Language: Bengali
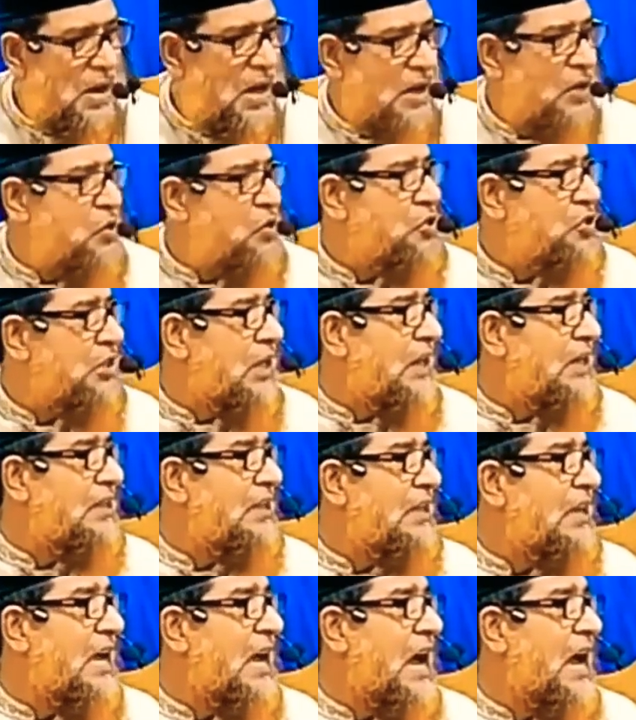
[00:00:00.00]
মানুষ তার
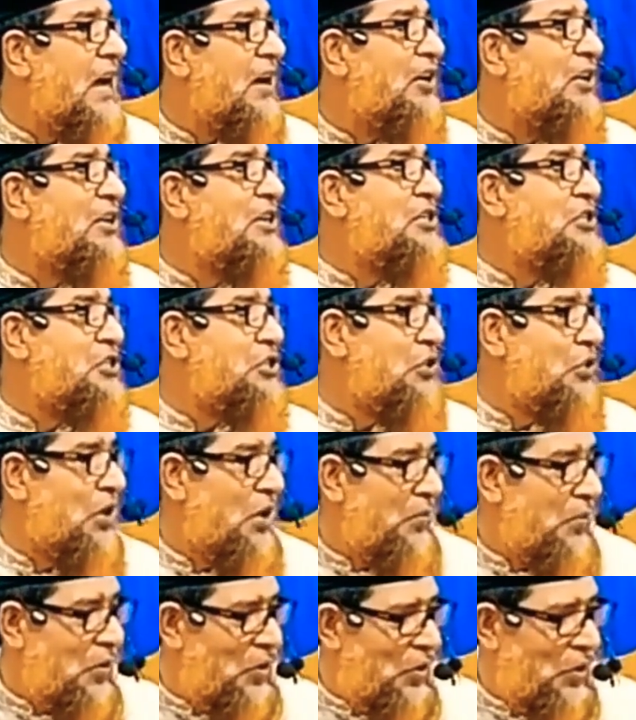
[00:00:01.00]
দিকে আকৃষ্ট
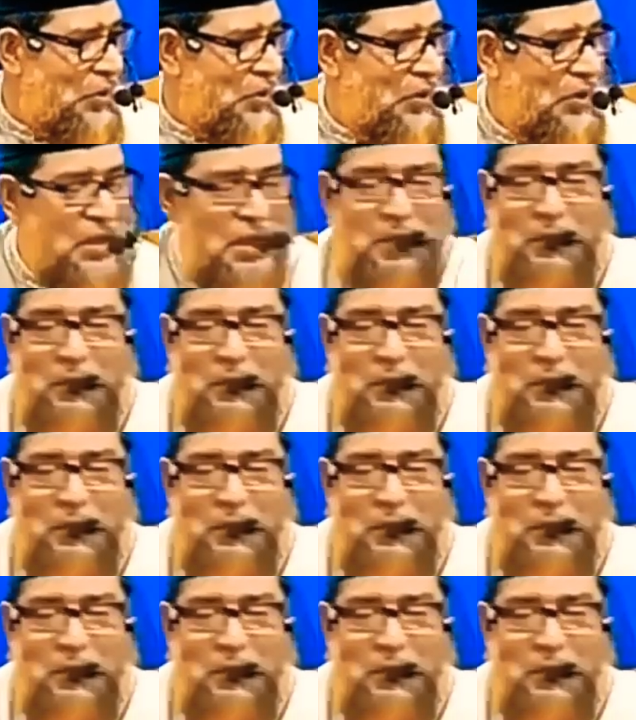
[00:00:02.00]
হয়ে পড়ল